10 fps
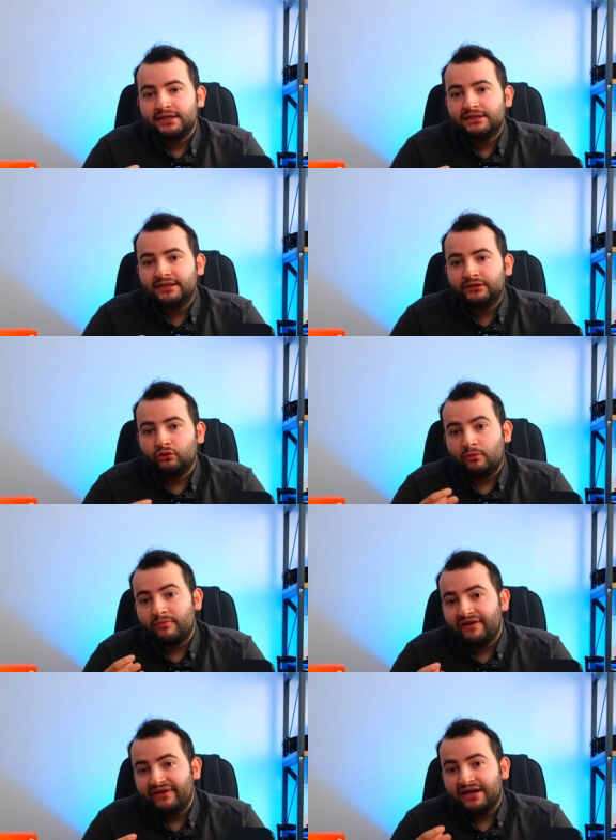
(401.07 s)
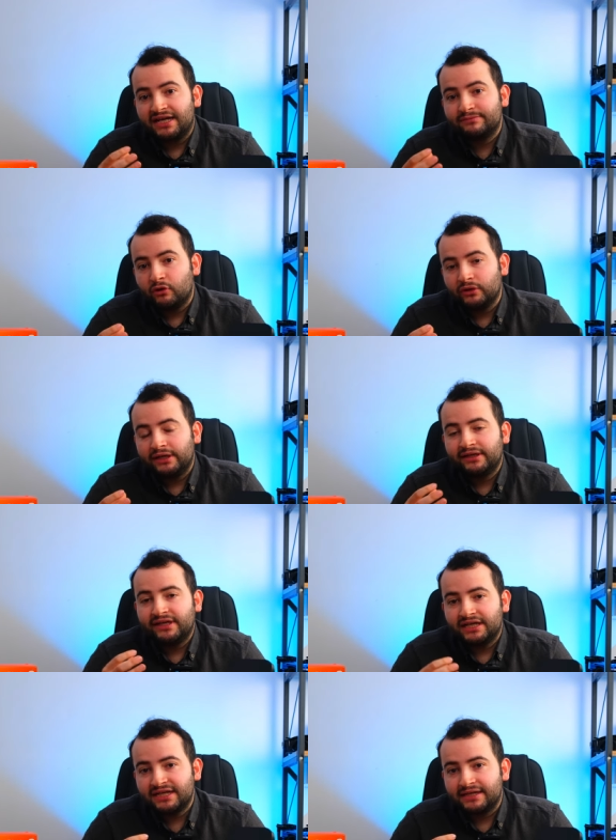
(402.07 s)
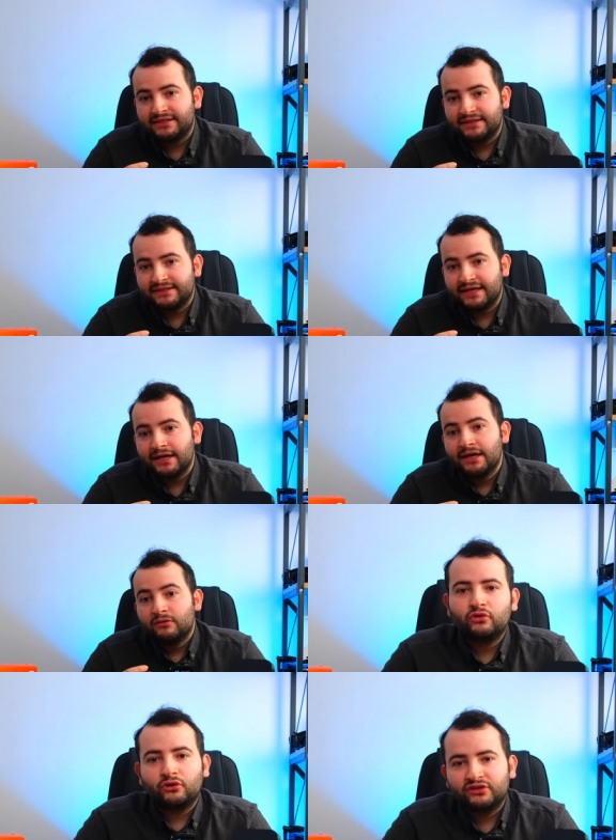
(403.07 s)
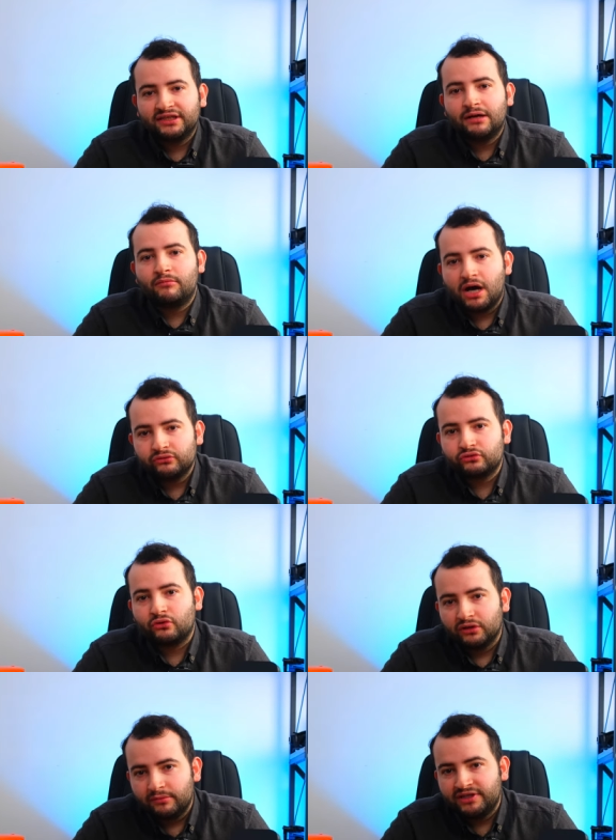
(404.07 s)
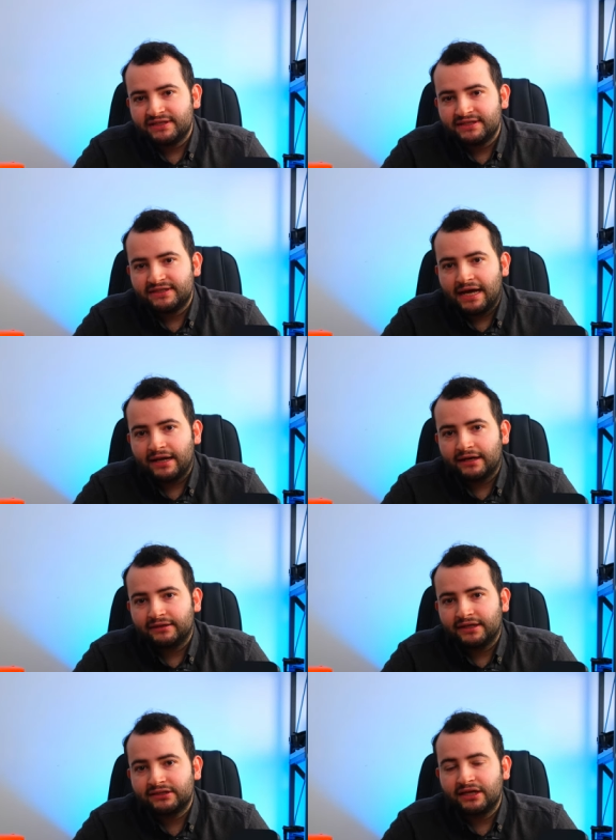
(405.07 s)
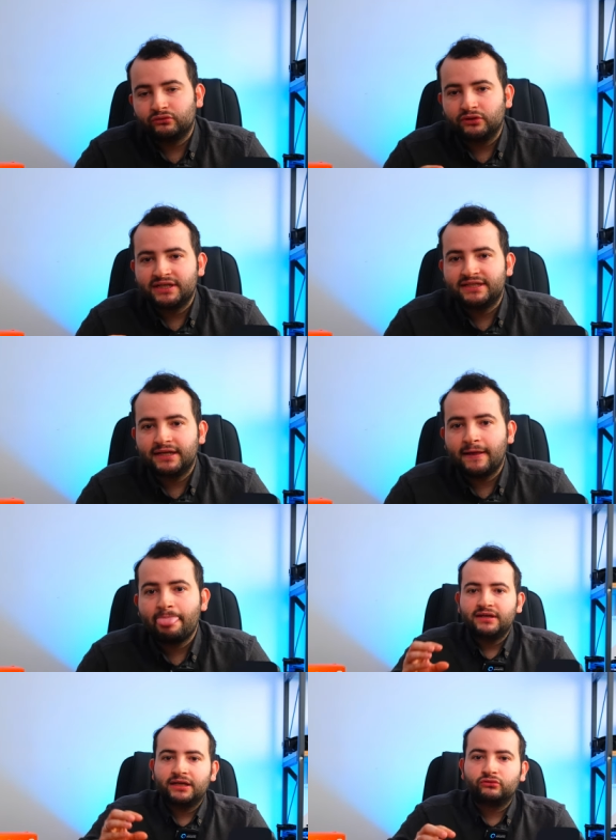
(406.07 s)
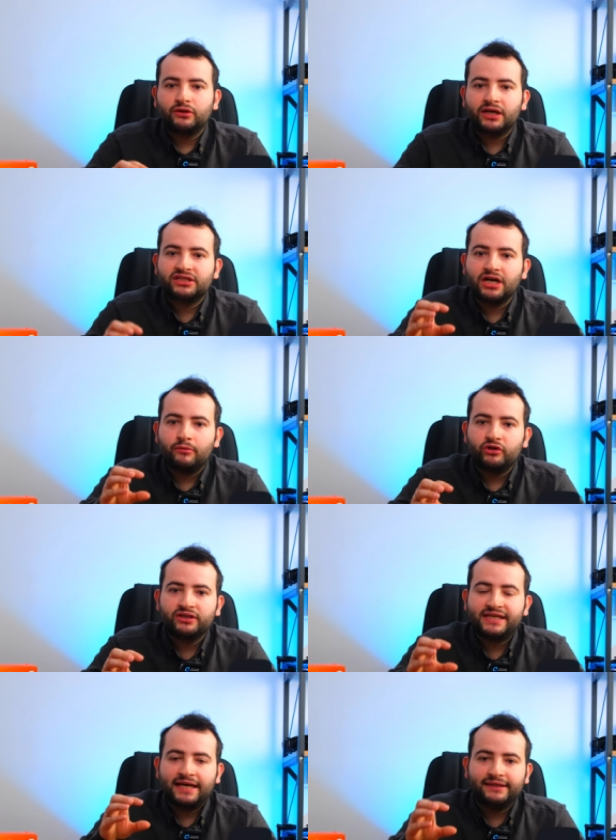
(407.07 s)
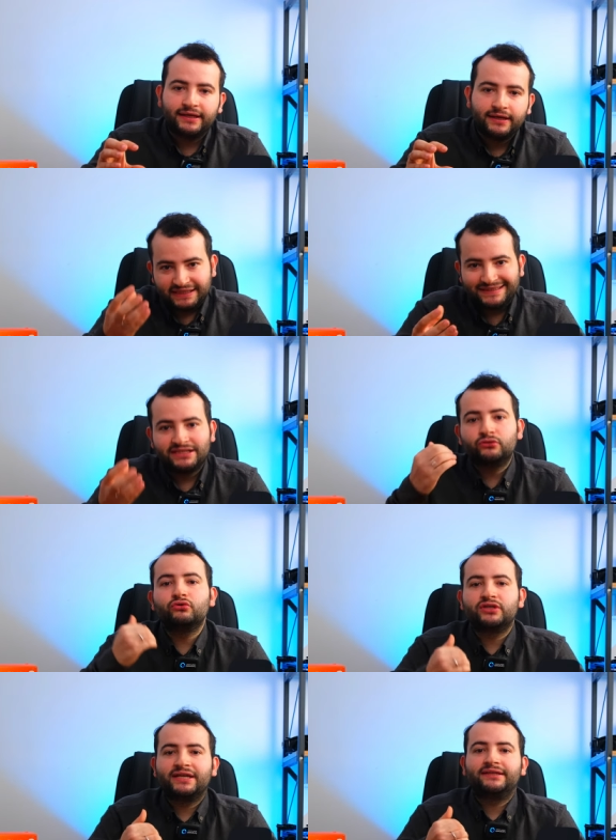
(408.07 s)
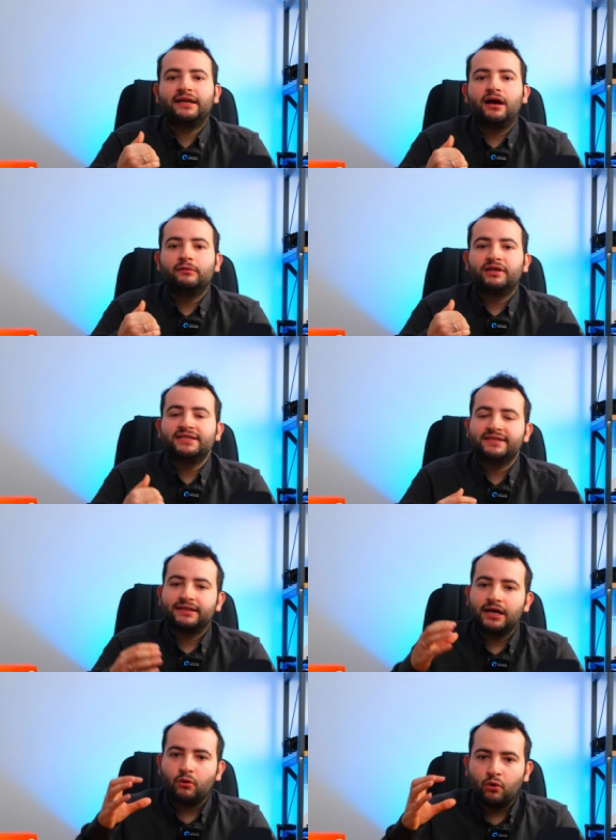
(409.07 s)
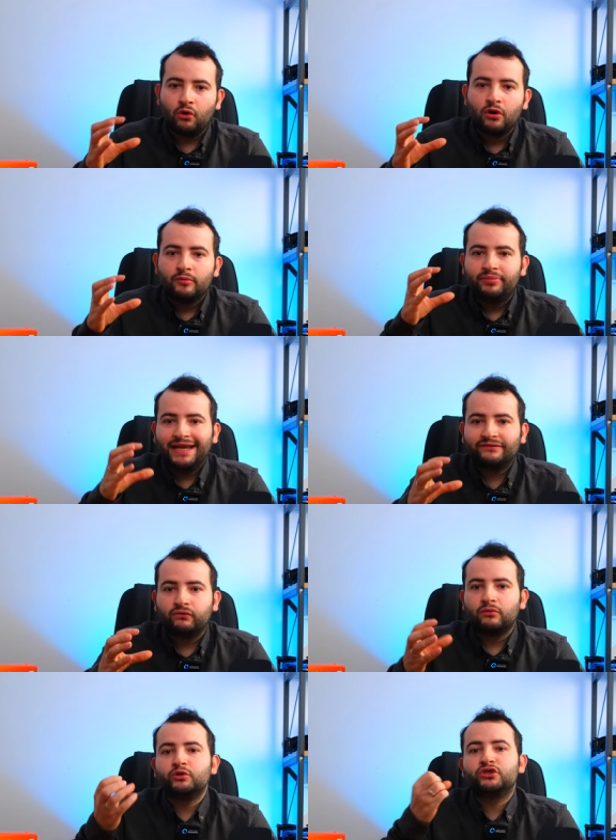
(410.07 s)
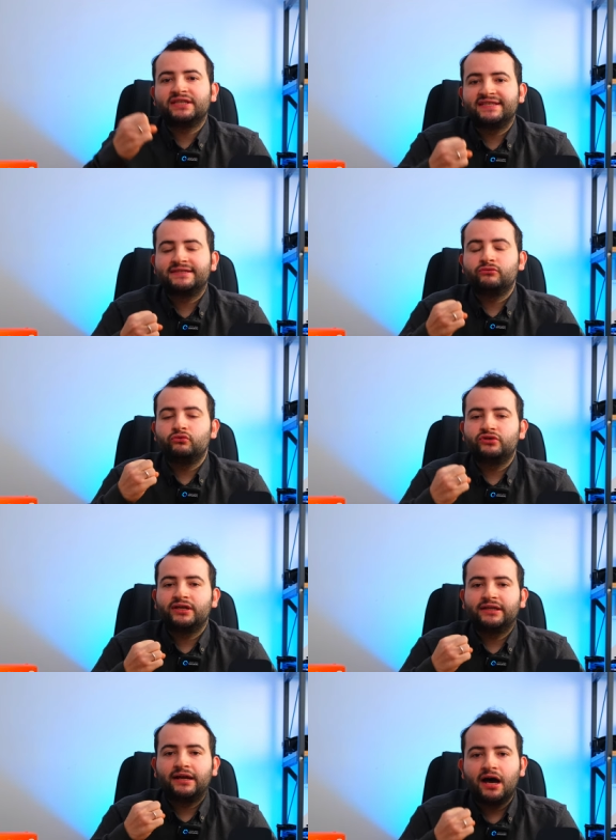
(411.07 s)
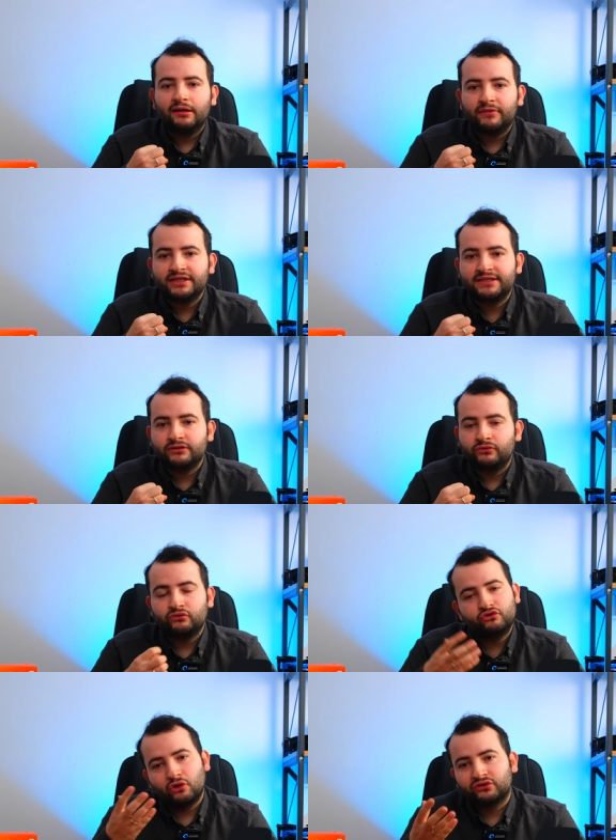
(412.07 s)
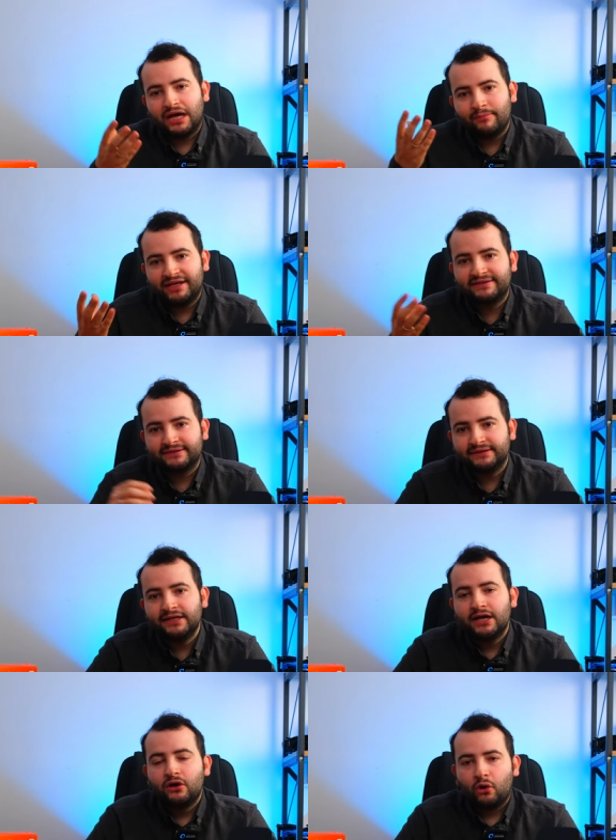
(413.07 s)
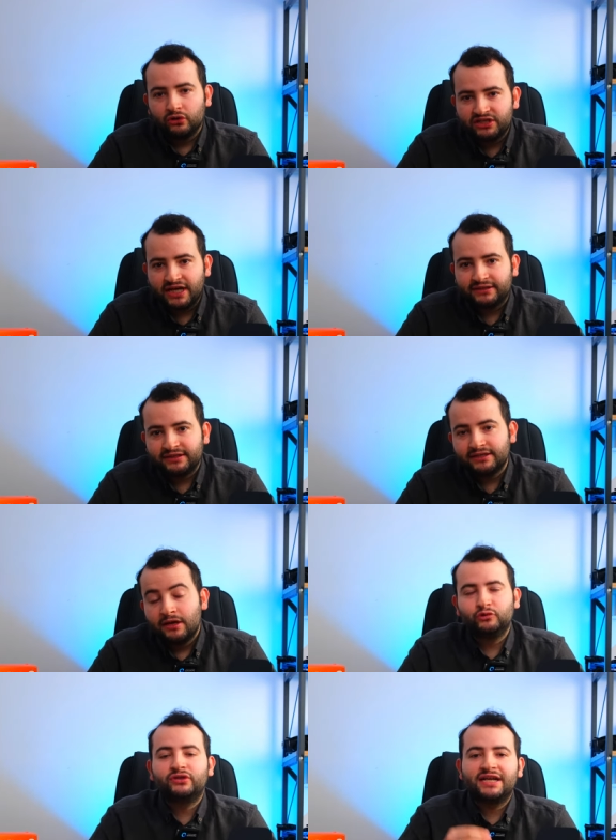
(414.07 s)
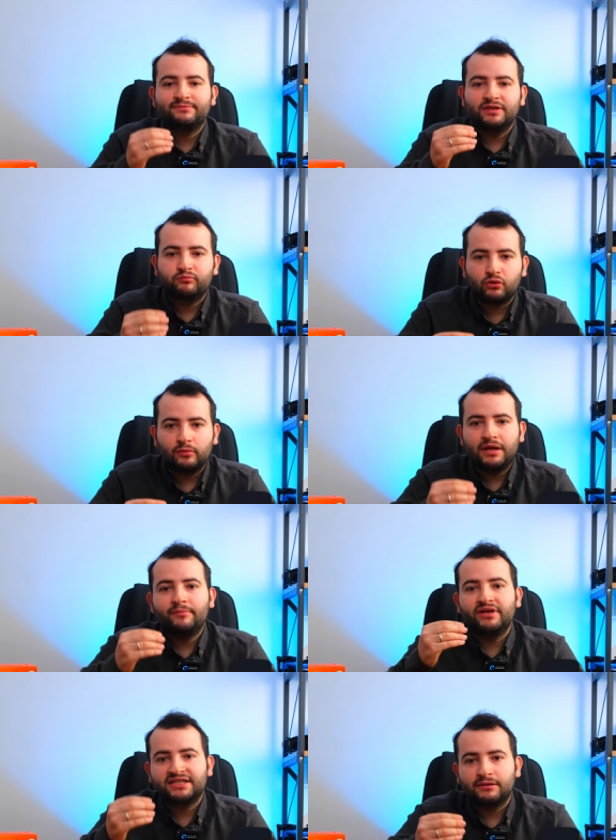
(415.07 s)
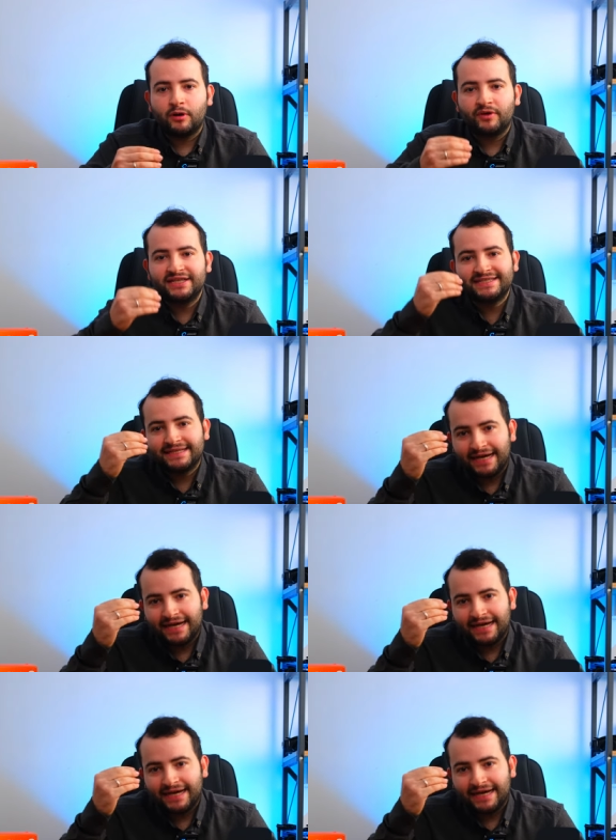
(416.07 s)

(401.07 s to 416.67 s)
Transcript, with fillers: işte donma ve kasma olayları yaşarsanız da bu noktada mağdur olabilirsiniz değerli arkadaşlar. Dolayısıyla Dolayısıyla direkt olarak Xiaomi'nin kendi satıcısı üzerinden almanız ya da o platformun satıcısı üzerinden almanız ürünü çok daha mantıklı olacaktır. Bu tarz bir problem yaşamamanız